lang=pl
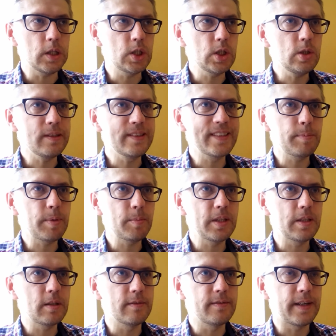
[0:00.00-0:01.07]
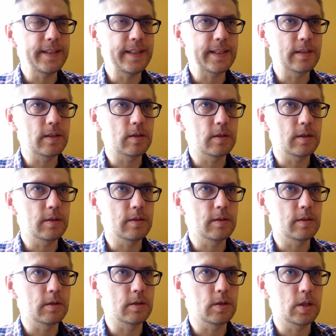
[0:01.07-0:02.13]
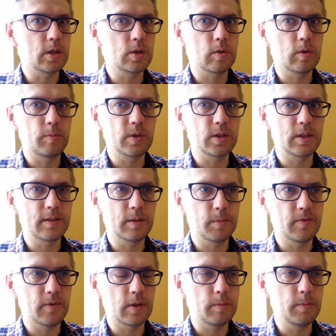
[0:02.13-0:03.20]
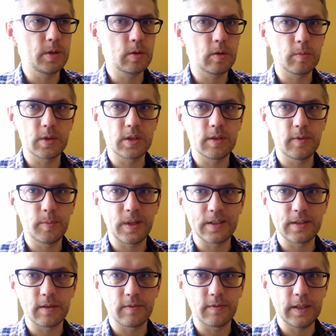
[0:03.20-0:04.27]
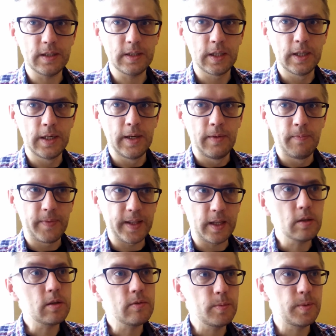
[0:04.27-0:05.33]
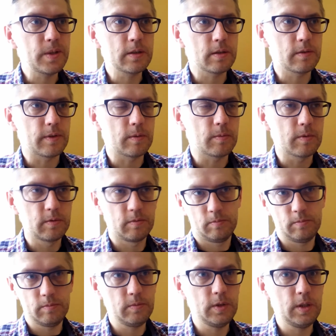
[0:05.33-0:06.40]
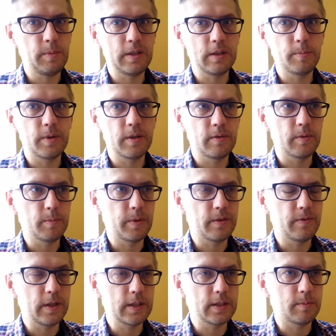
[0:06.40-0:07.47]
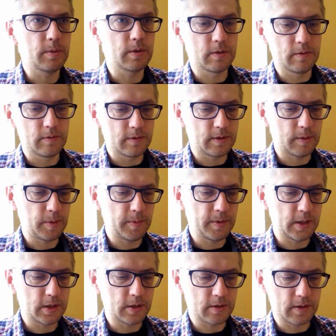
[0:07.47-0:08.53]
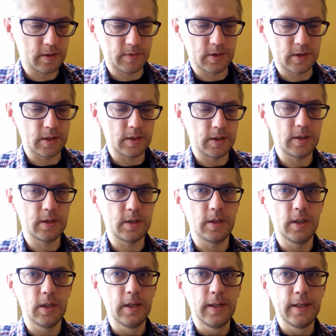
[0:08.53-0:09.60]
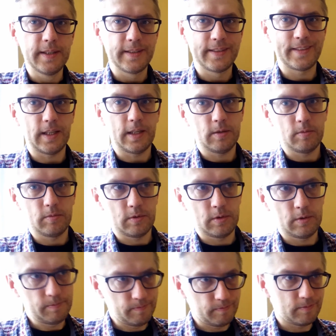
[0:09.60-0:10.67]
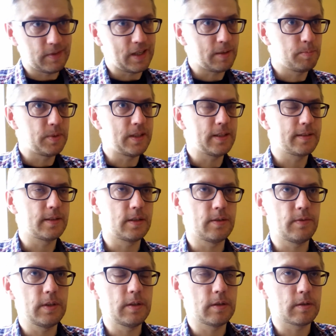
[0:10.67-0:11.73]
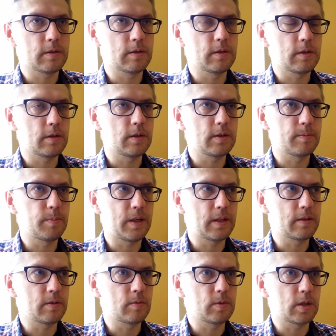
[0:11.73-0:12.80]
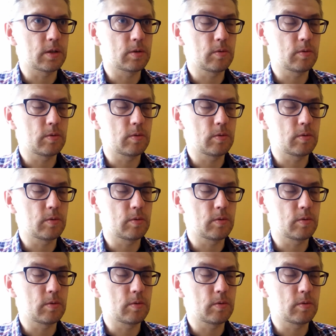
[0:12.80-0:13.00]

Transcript: czynność zapamiętywania to jest rzecz, którą można sobie wyrobić, którą można wypracować. I on to wypracował. Nie mam do perfekcji, bo zapamiętać kostkę w 40 sekund tak, pi razy drzwi to, to jest bardzo duża